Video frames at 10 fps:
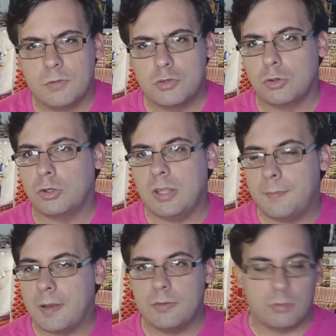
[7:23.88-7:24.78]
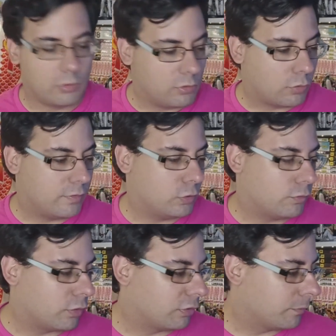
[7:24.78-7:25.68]
je connais pas Hunter Hunter, on va
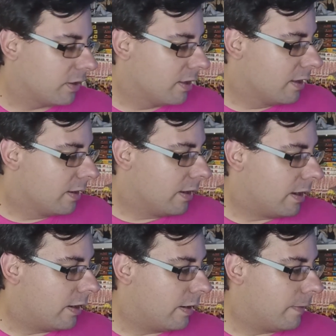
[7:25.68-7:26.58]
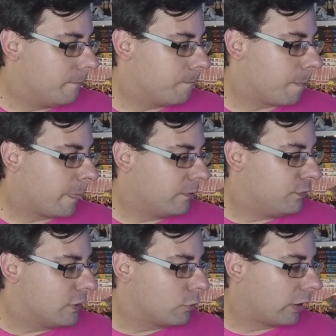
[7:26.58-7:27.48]
découvrir ensemble. Euh,
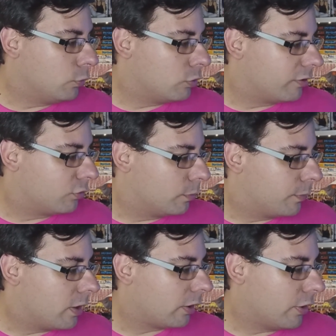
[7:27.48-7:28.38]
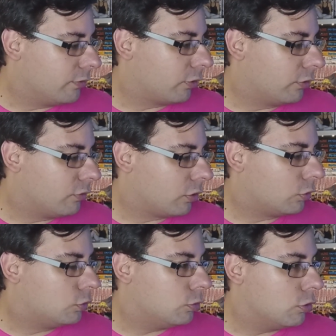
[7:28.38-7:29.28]
figurine Noodle Stopper, Hunter Hunter,
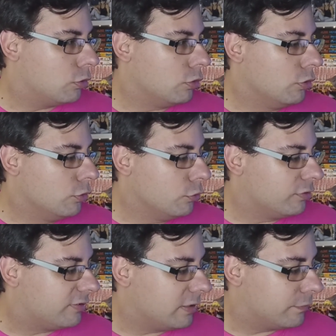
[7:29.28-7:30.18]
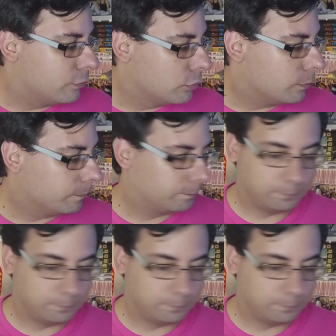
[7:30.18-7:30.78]
Kulolo Lucifulou.